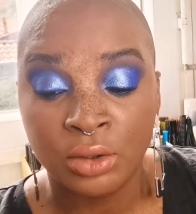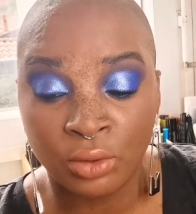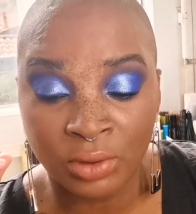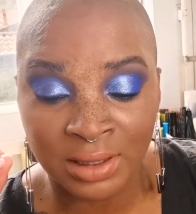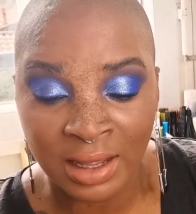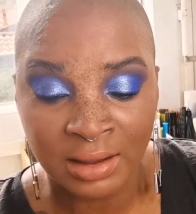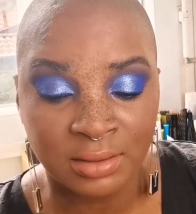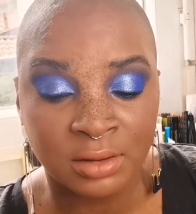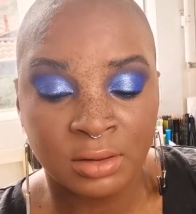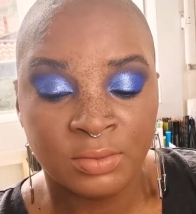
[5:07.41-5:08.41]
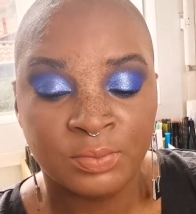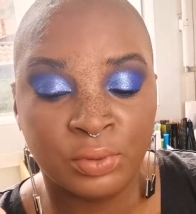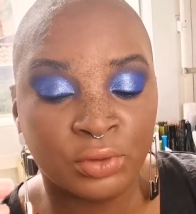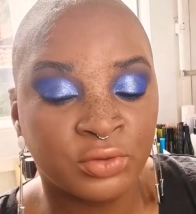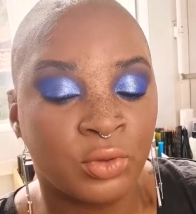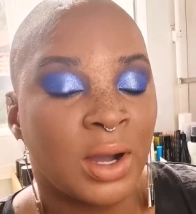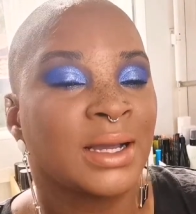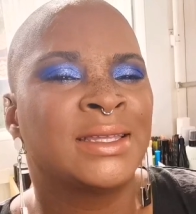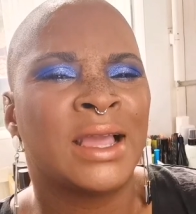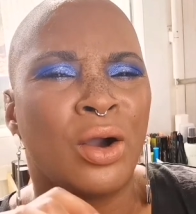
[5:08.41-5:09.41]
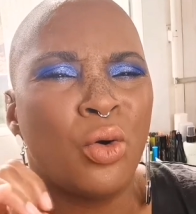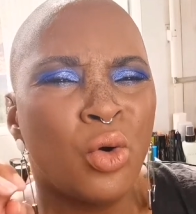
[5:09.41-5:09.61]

Donc là, pour une fois qu'il n'y a